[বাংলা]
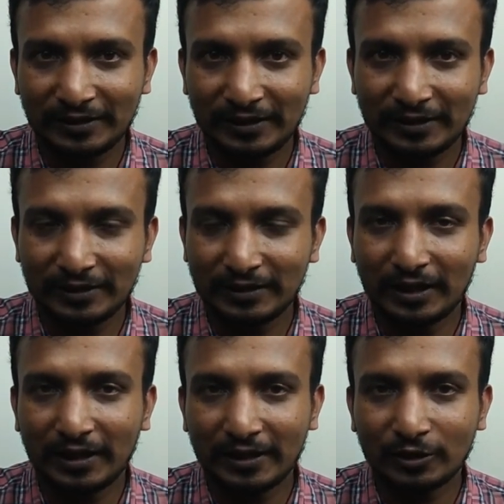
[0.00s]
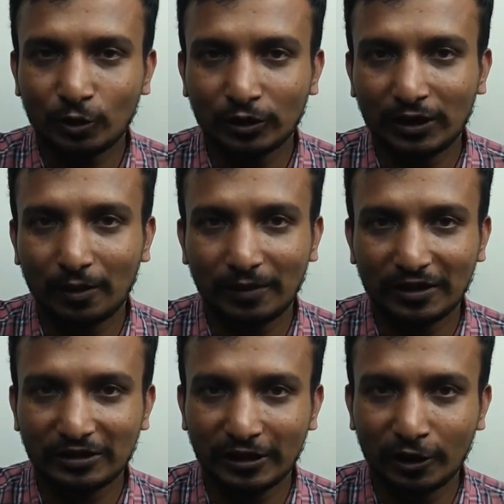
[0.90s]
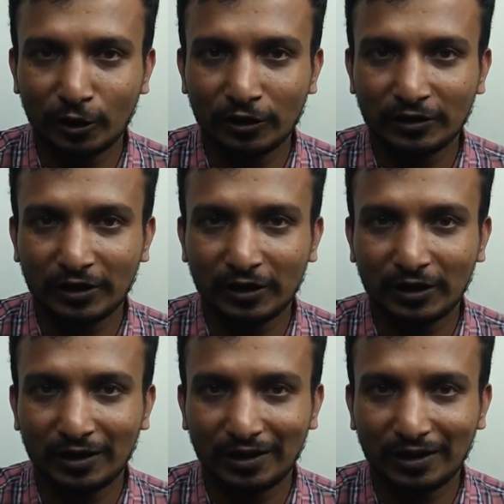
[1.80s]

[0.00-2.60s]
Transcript: দেখিয়ে দিই তার আগে একটি কথা আমার এই চ্যানেলে যারা